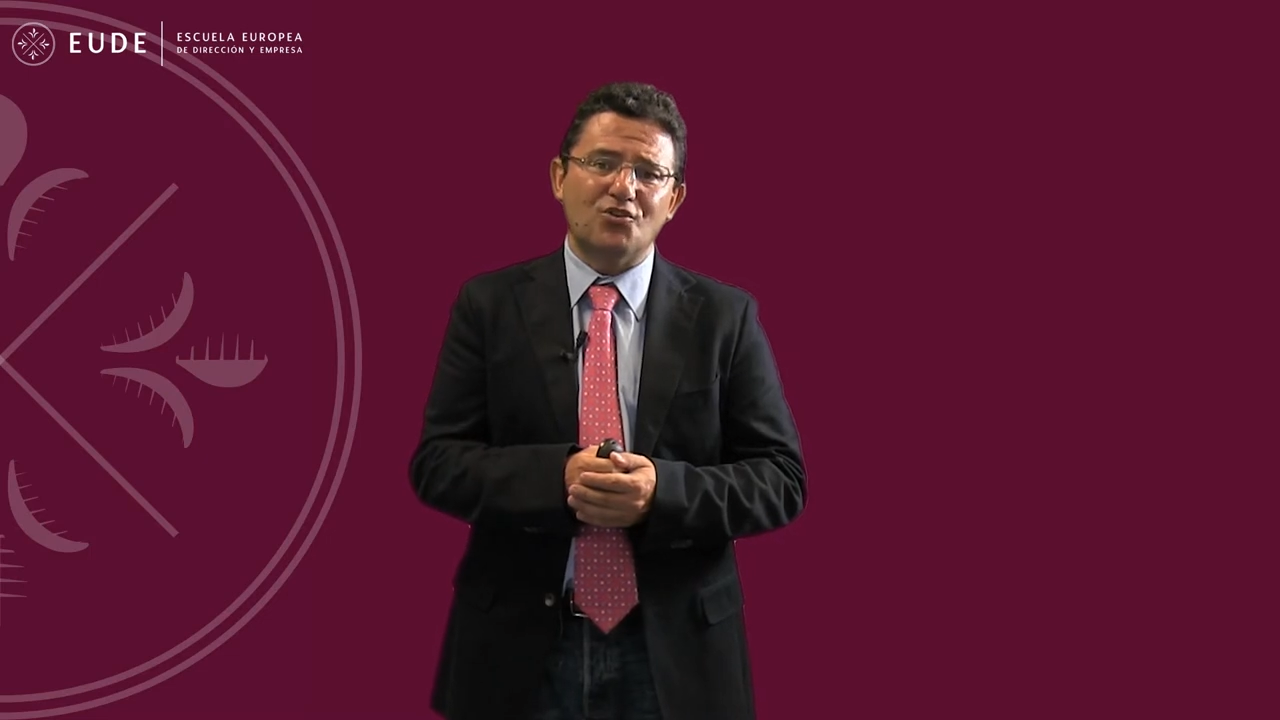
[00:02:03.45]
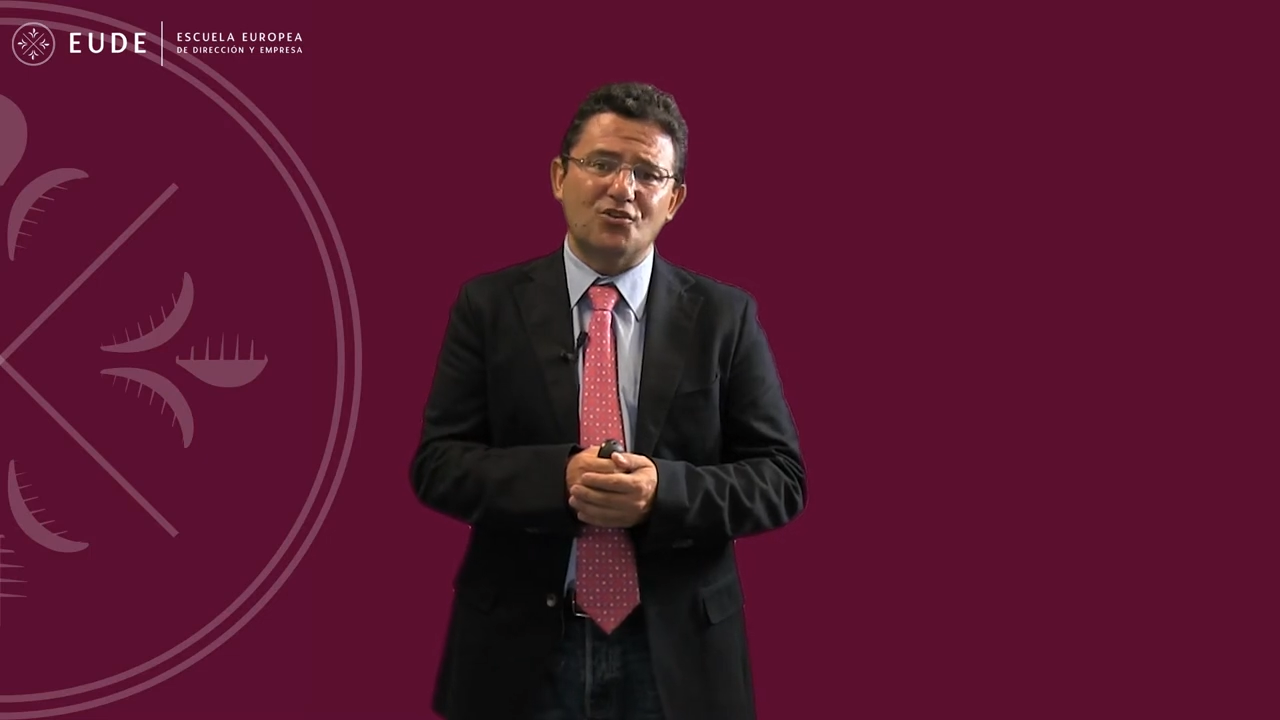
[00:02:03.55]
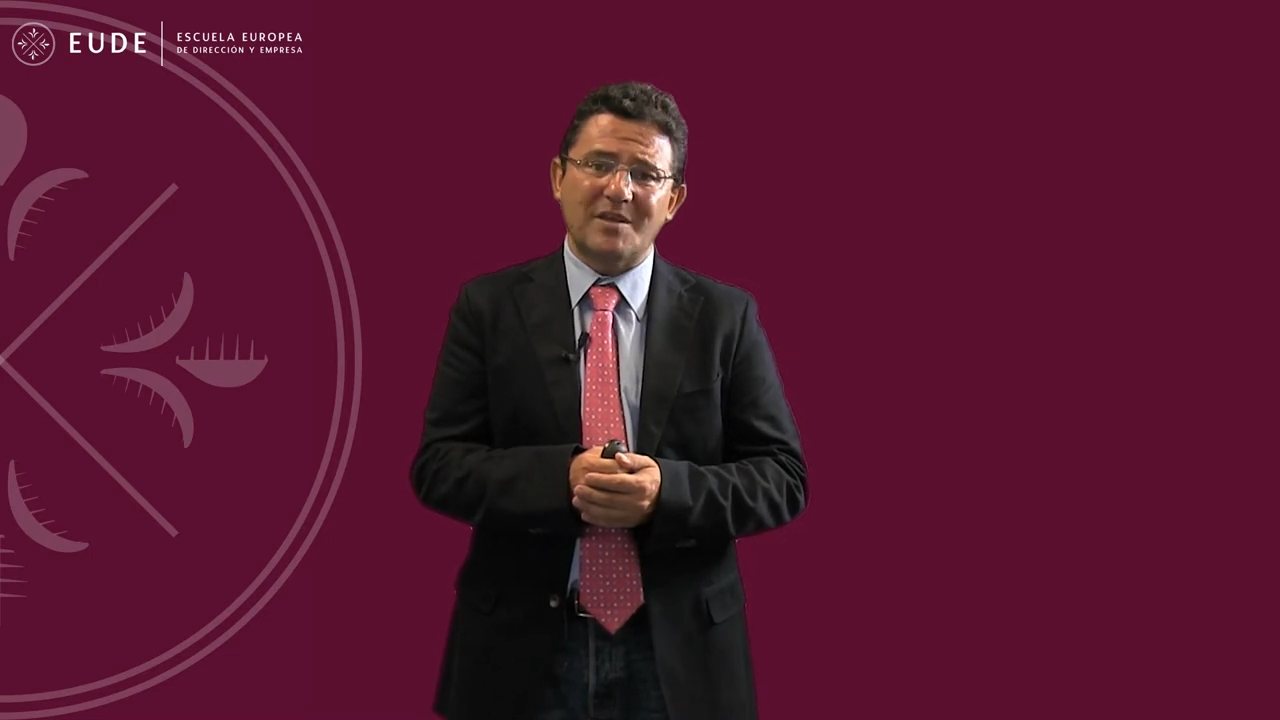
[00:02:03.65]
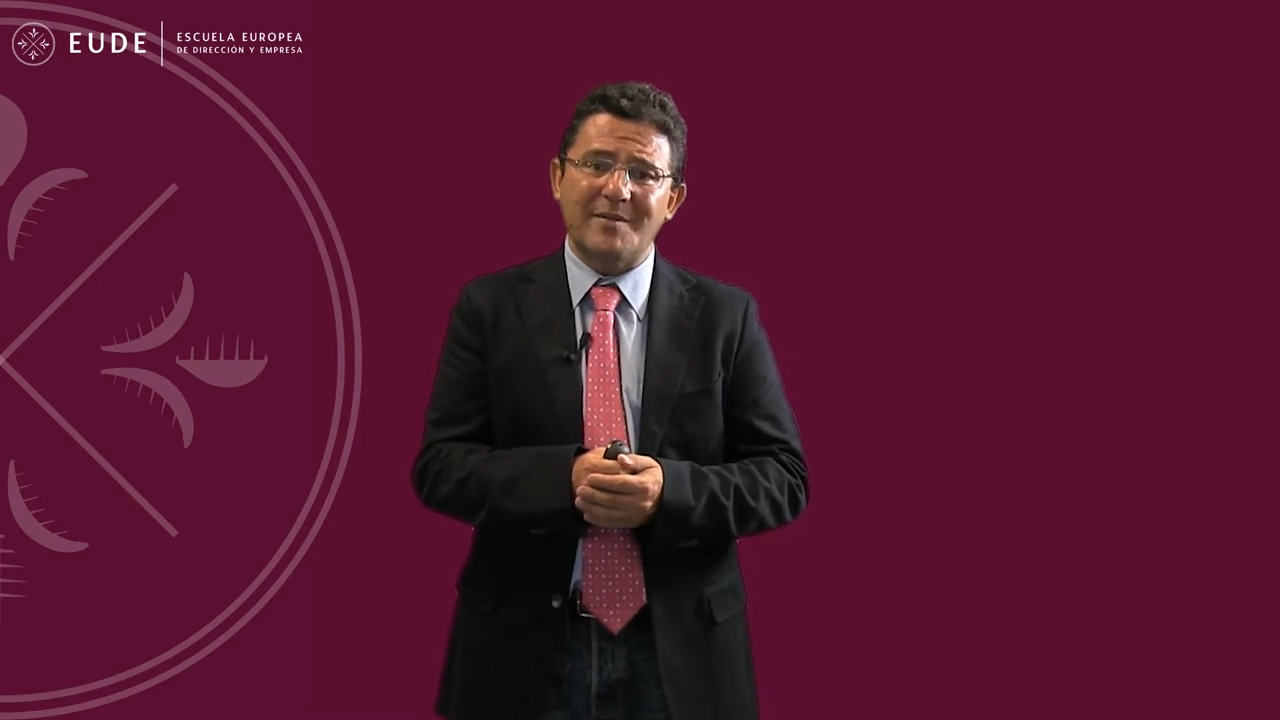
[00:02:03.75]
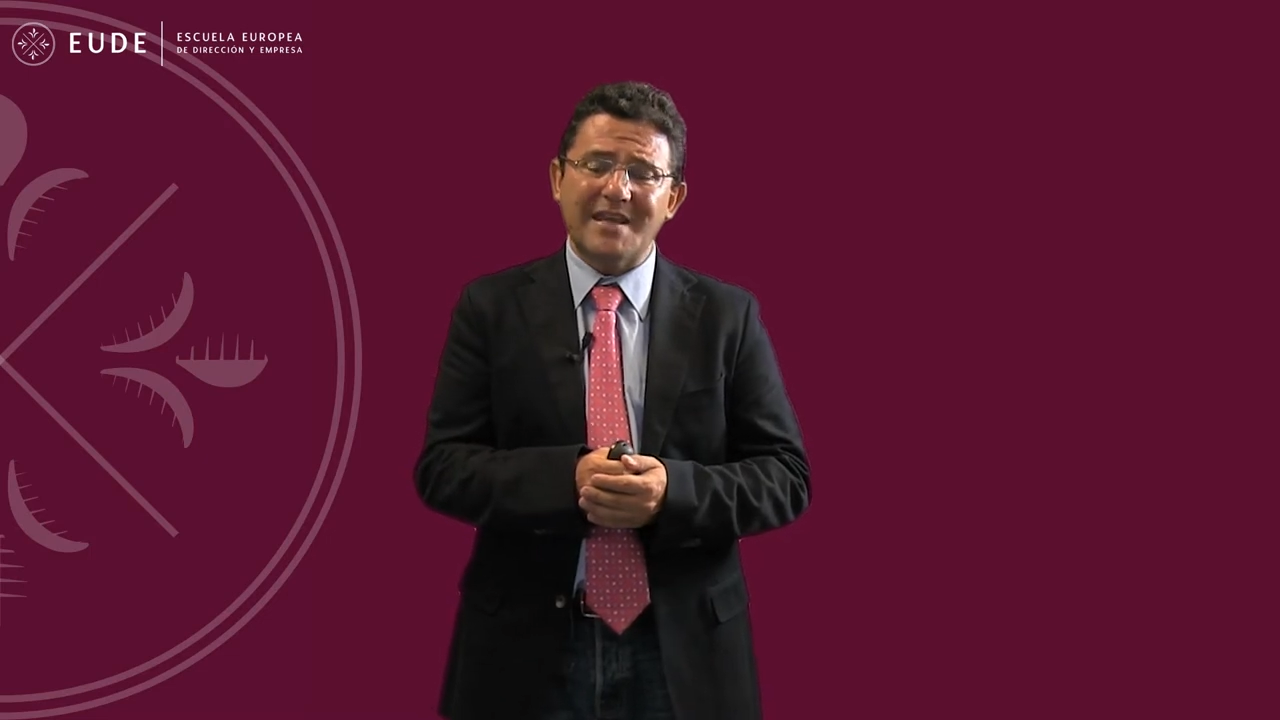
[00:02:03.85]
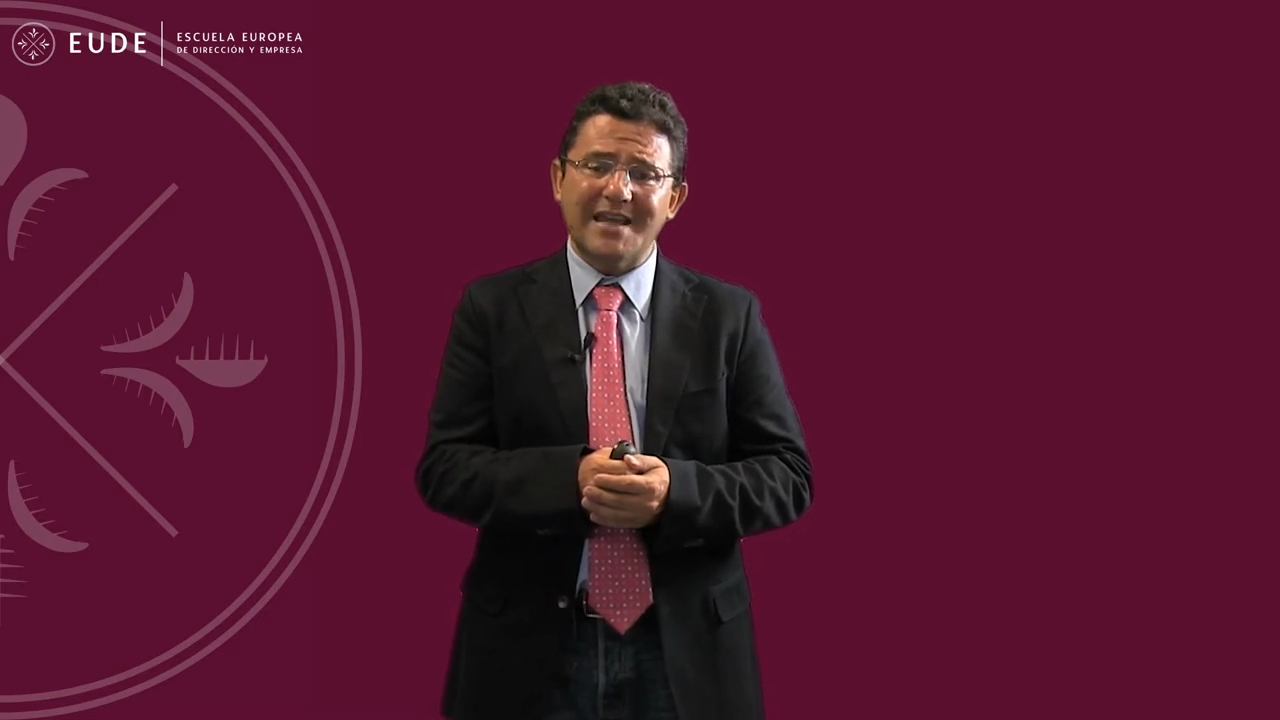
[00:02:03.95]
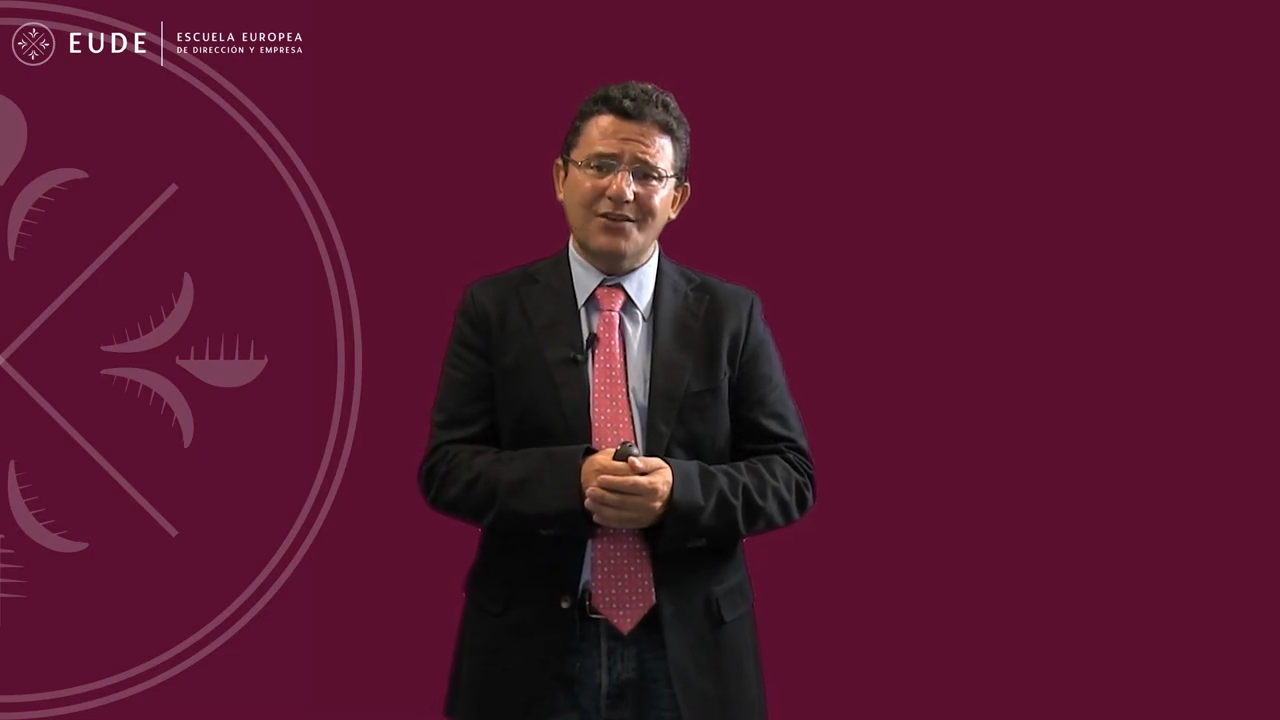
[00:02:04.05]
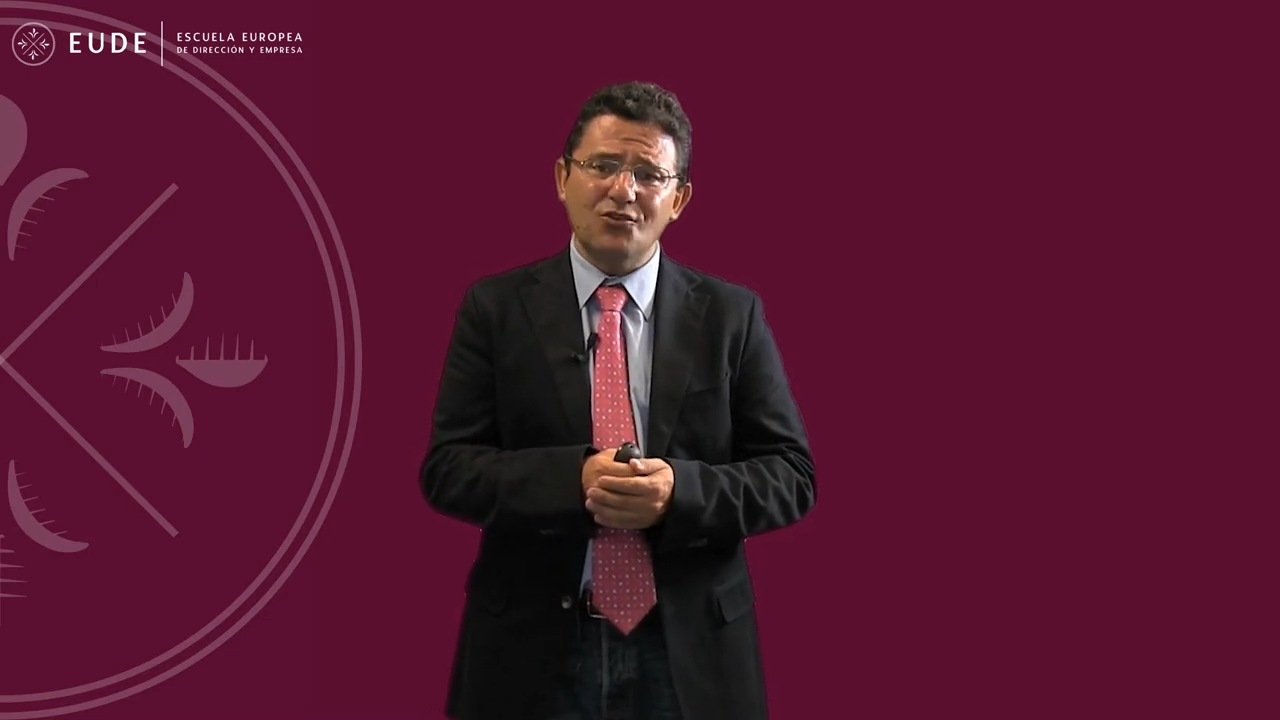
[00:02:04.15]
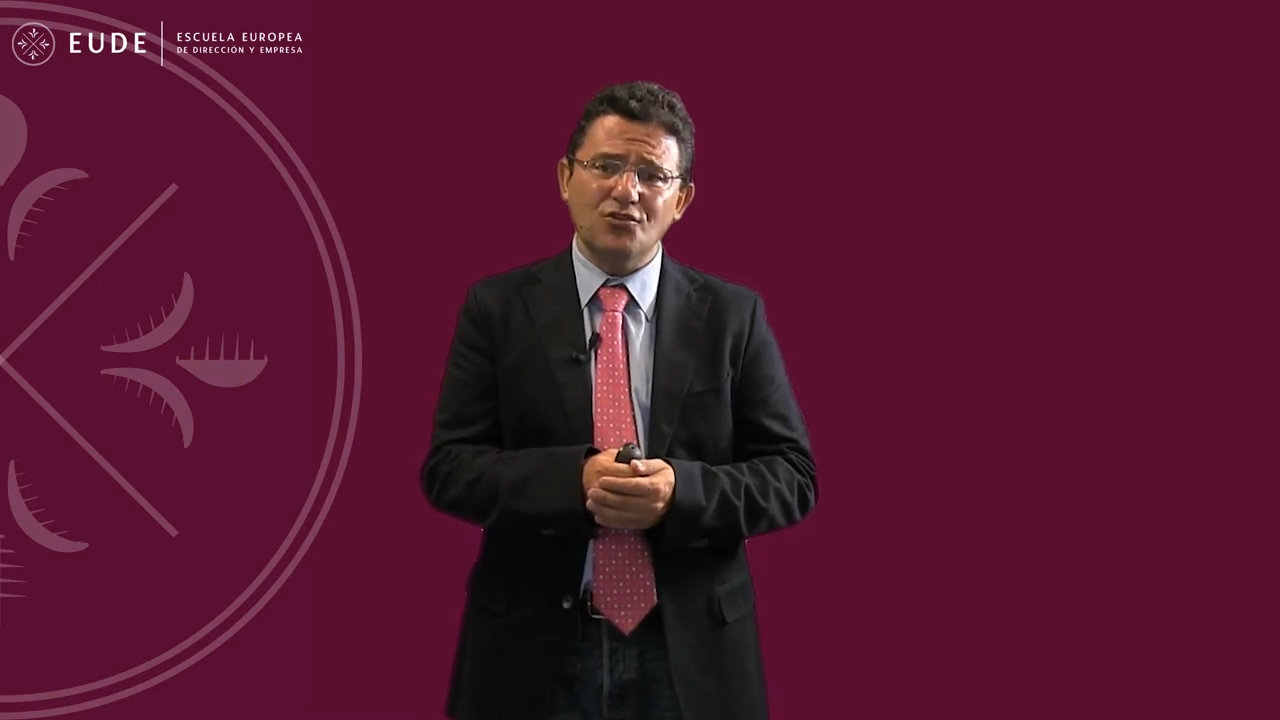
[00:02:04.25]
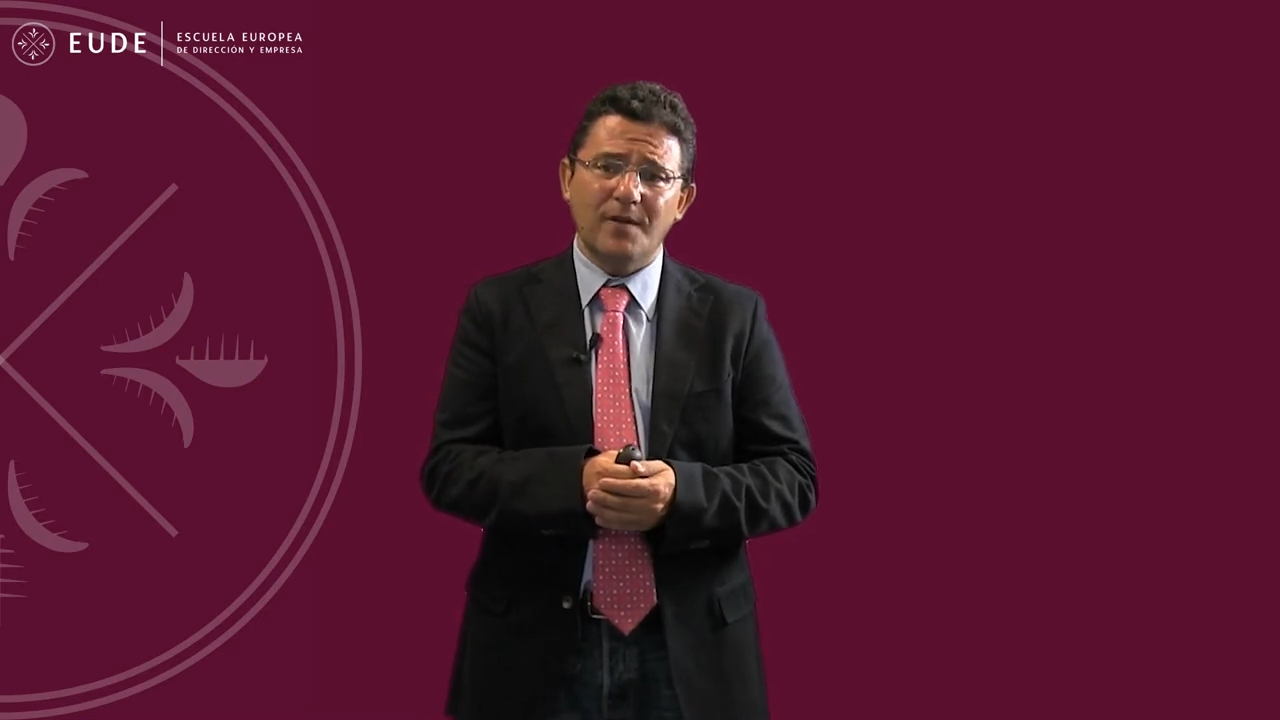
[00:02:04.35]

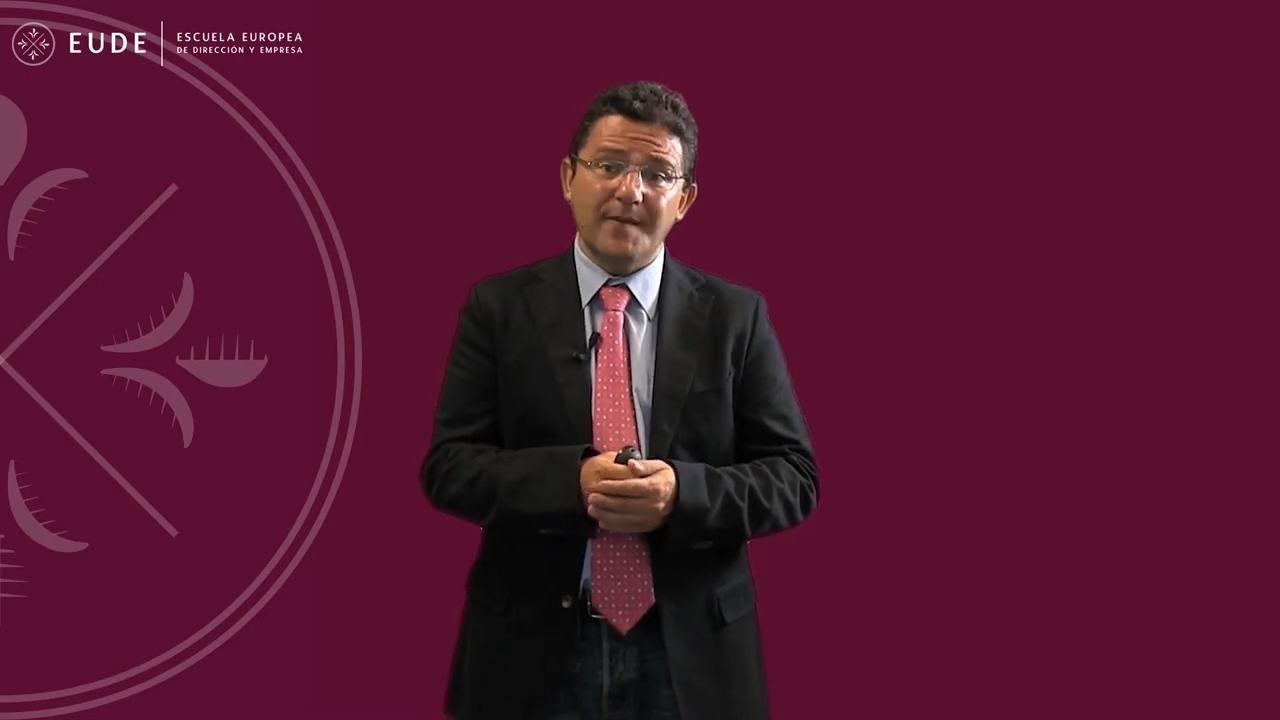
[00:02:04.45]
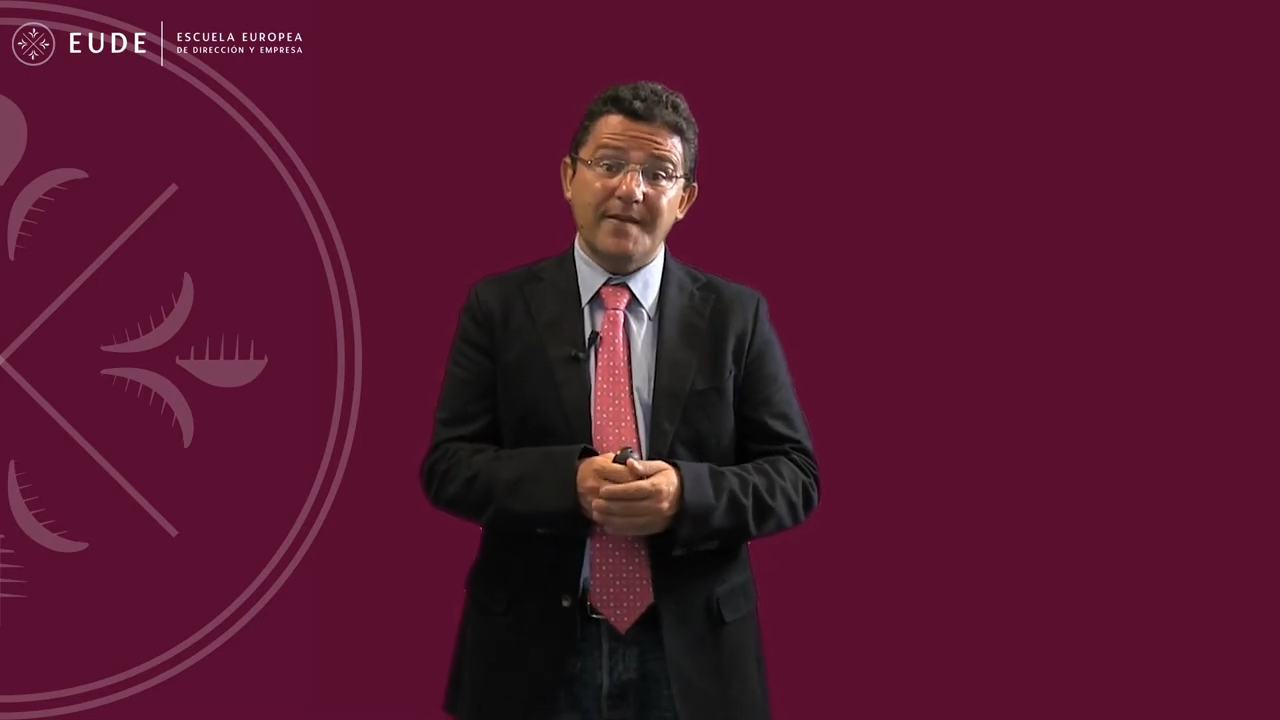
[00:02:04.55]
norteamericanos